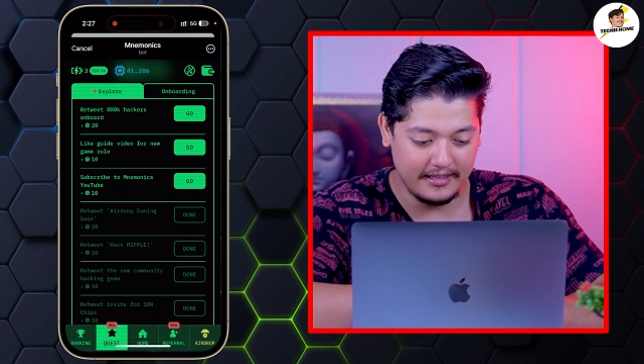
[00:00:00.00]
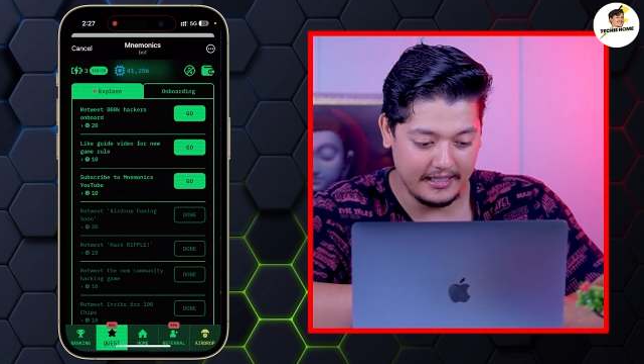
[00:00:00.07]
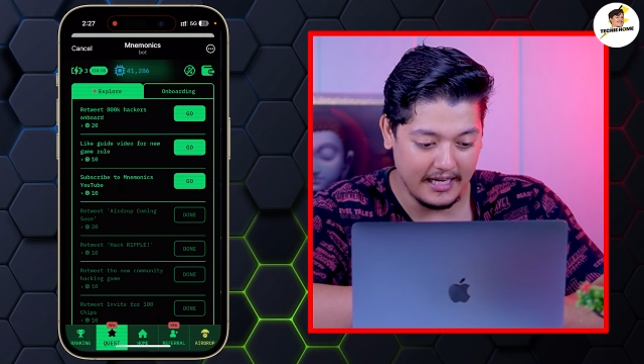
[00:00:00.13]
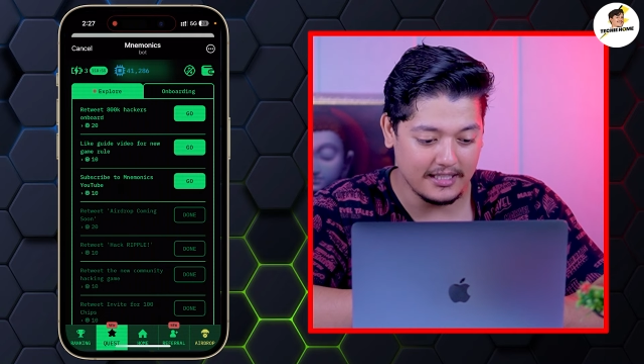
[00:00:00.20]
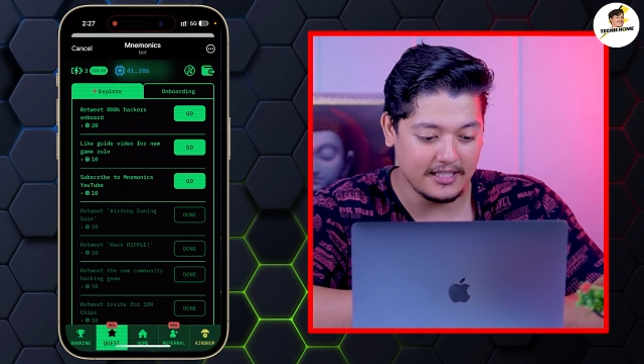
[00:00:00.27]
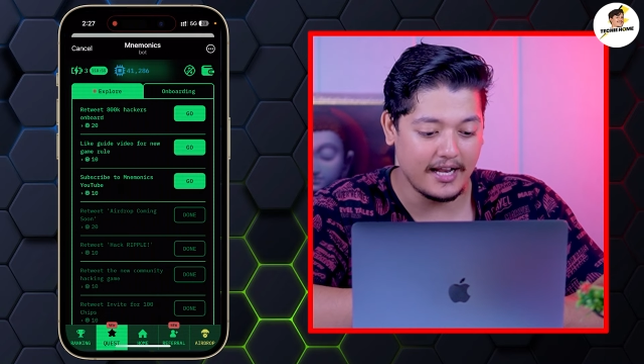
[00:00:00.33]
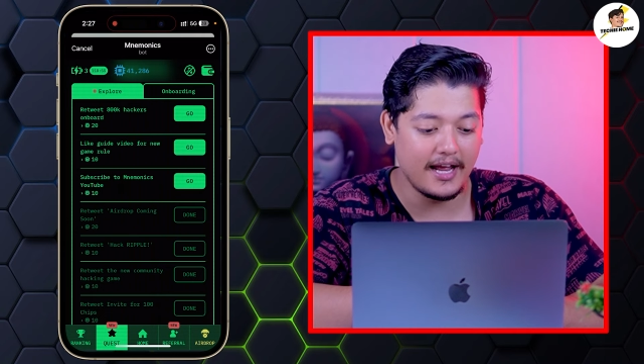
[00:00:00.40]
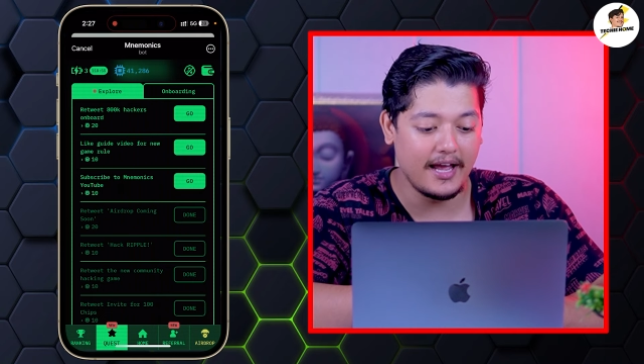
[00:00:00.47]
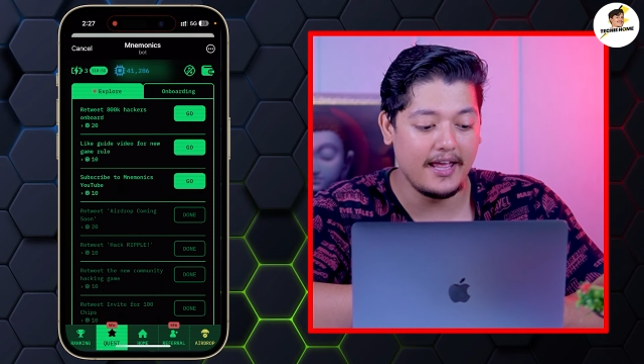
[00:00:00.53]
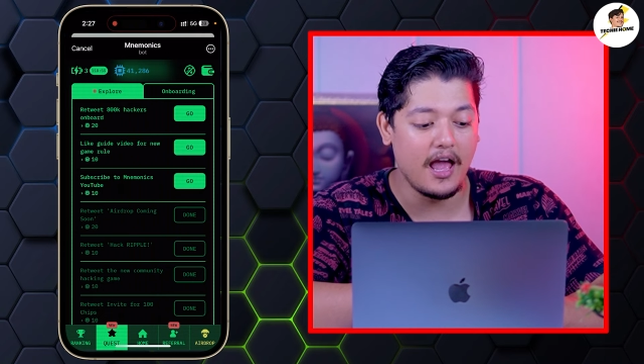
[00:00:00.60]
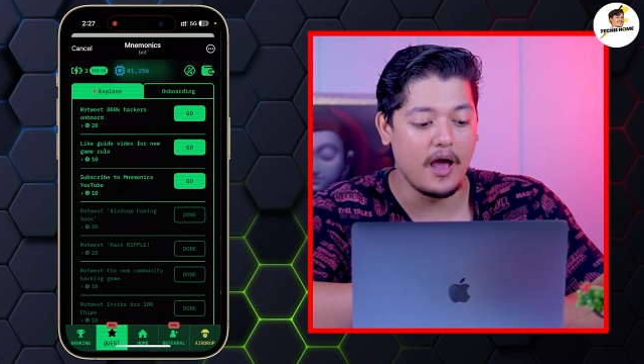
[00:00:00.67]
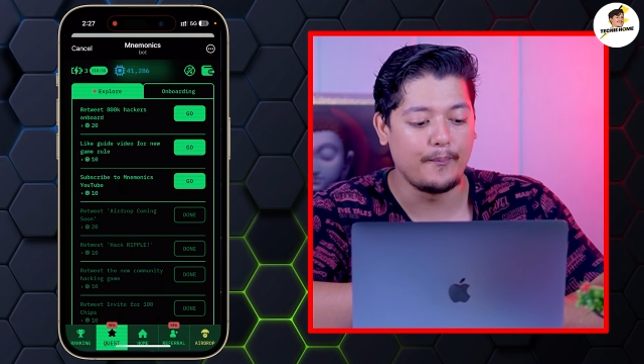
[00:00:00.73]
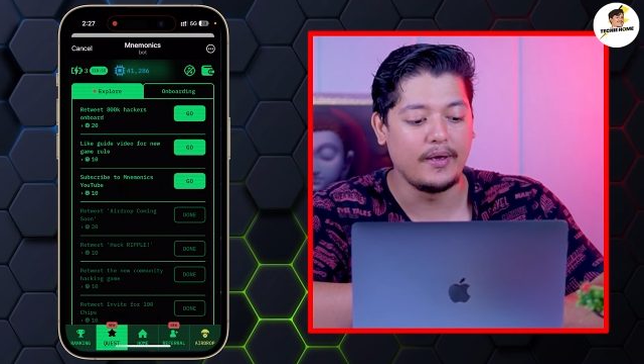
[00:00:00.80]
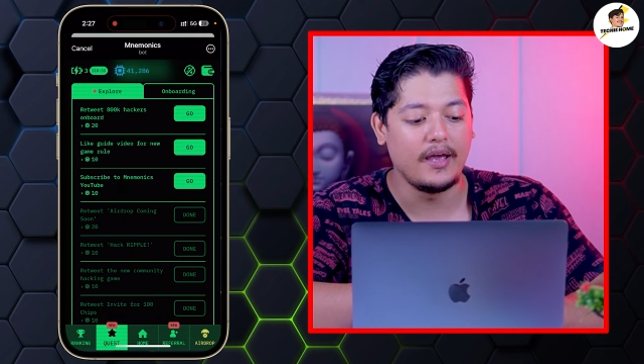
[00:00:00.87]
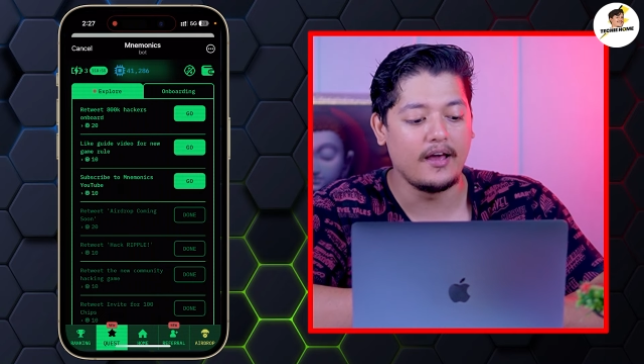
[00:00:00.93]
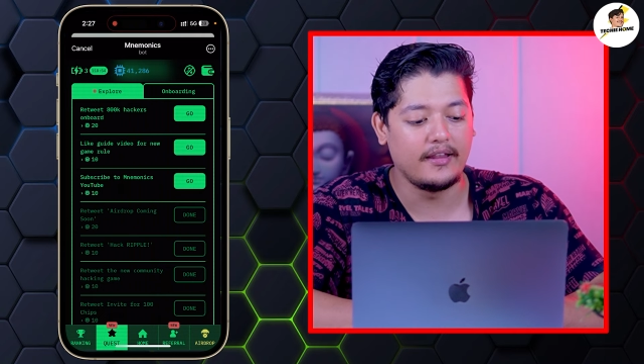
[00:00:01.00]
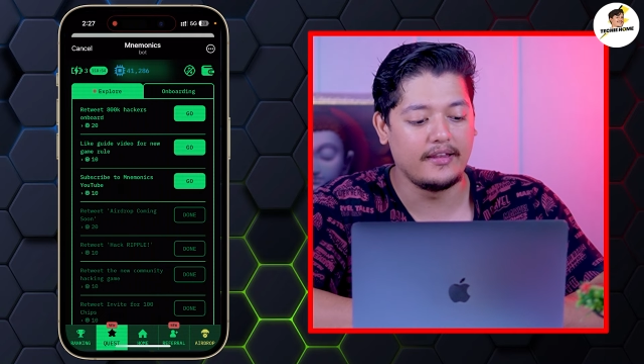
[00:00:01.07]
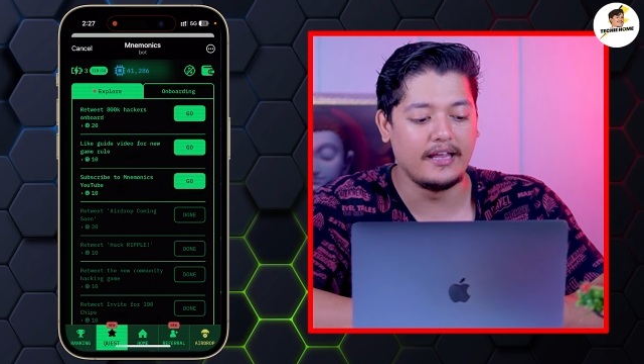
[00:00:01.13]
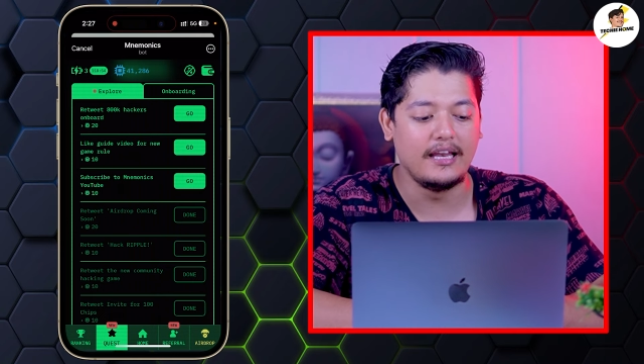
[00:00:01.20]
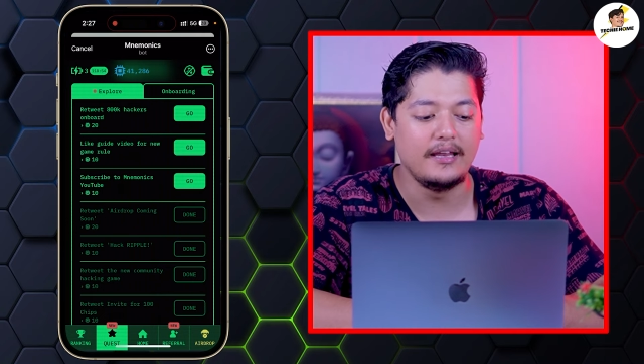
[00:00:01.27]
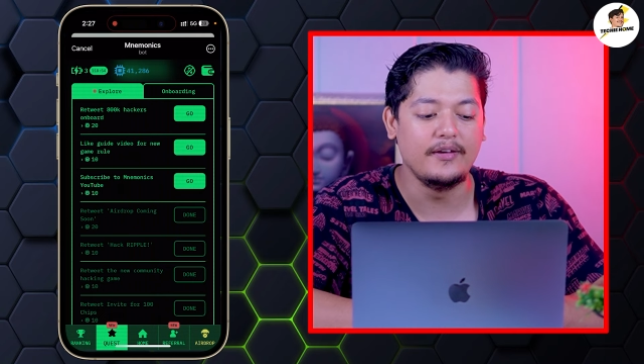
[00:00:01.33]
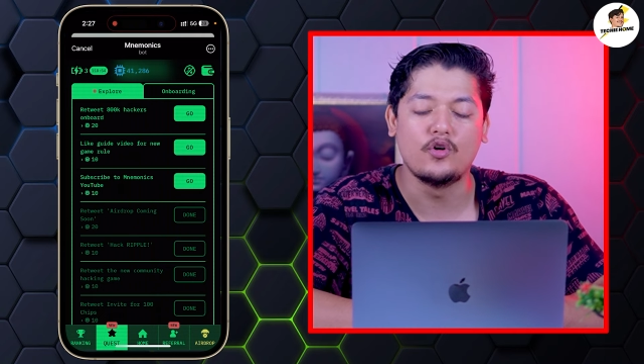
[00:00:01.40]
दिया जा रहा है यहाँ पे
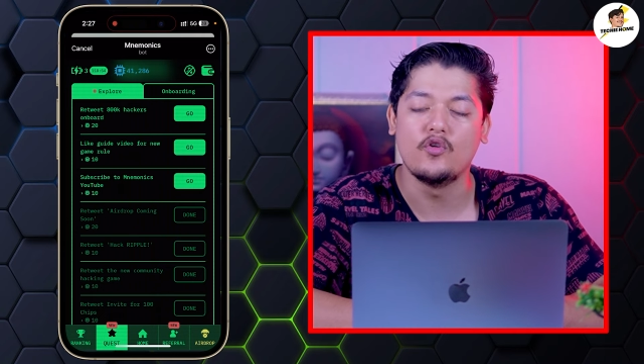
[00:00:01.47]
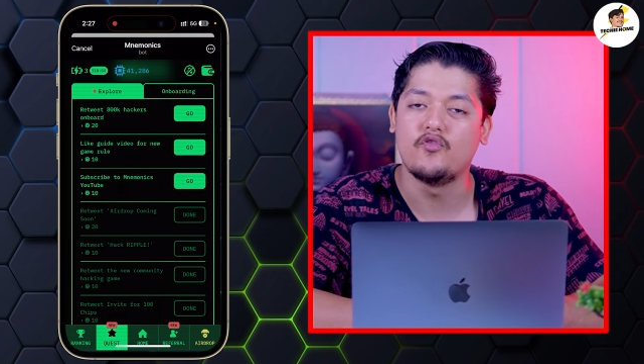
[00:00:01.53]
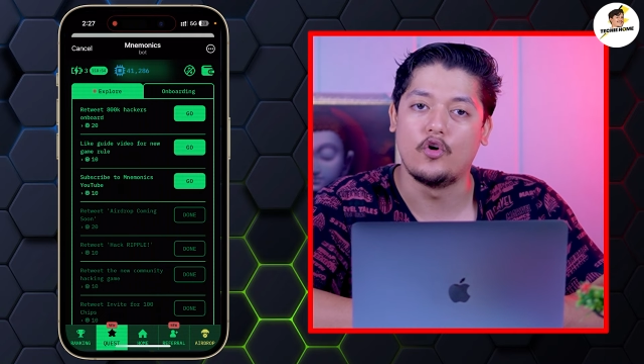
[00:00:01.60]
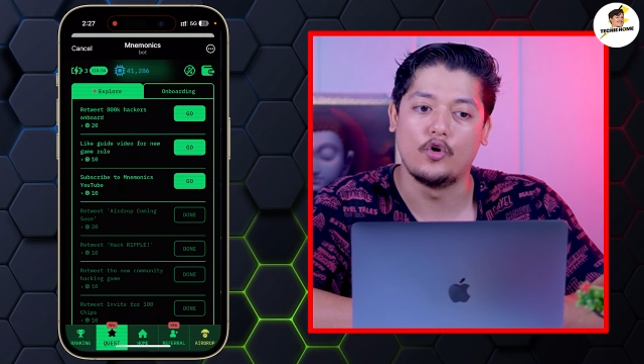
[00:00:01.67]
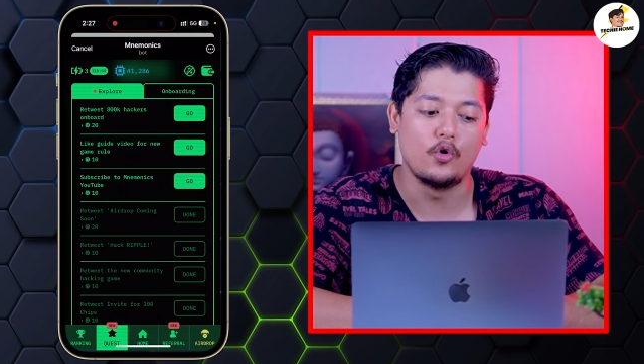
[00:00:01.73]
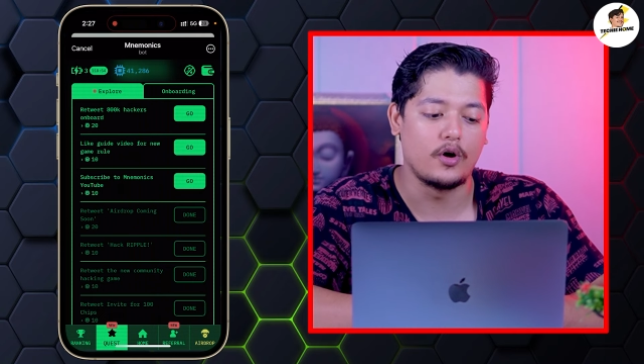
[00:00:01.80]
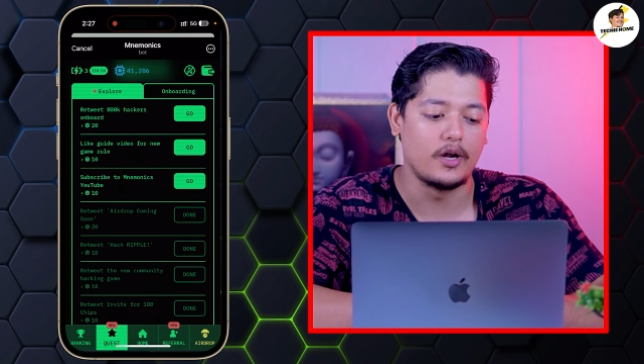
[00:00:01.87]
डेली इनको फॉलो